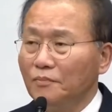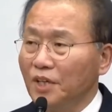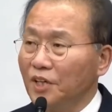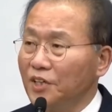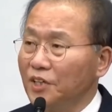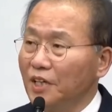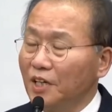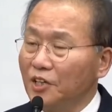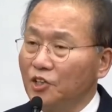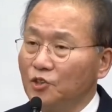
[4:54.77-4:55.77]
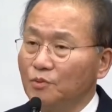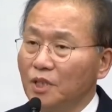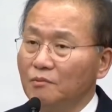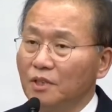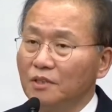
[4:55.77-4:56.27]
피켓팅을 하긴
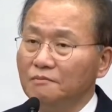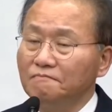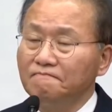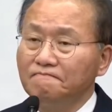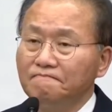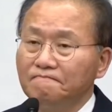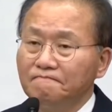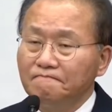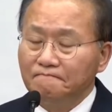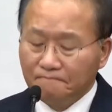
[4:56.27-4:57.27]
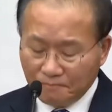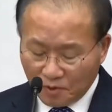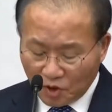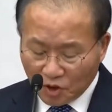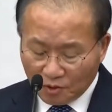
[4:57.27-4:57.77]
했습니다만은
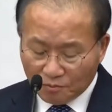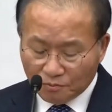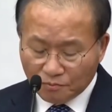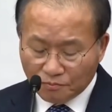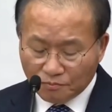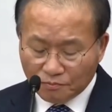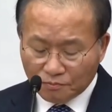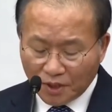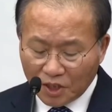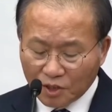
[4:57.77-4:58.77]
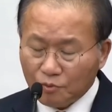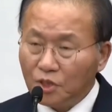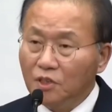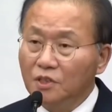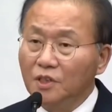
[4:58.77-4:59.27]
지금
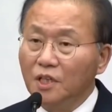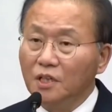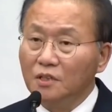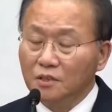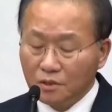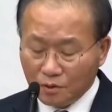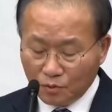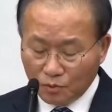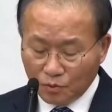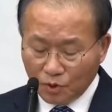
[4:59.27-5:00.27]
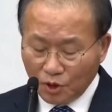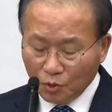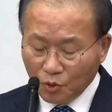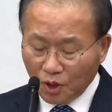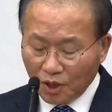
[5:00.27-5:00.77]
87년 개헌
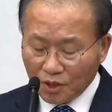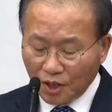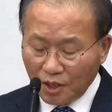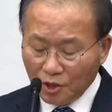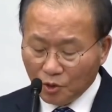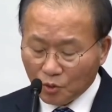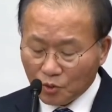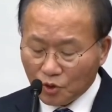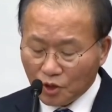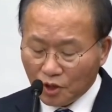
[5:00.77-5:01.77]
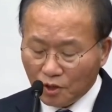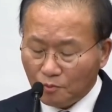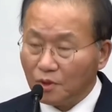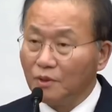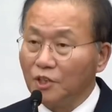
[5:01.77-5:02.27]
이후에 제2요구
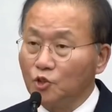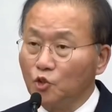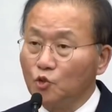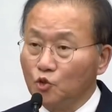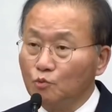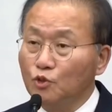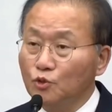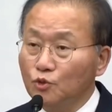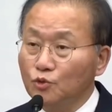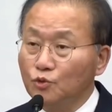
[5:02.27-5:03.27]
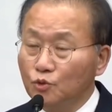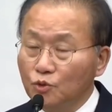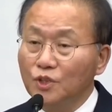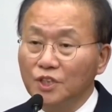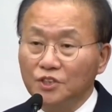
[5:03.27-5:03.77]
처리 법안이 총 22건이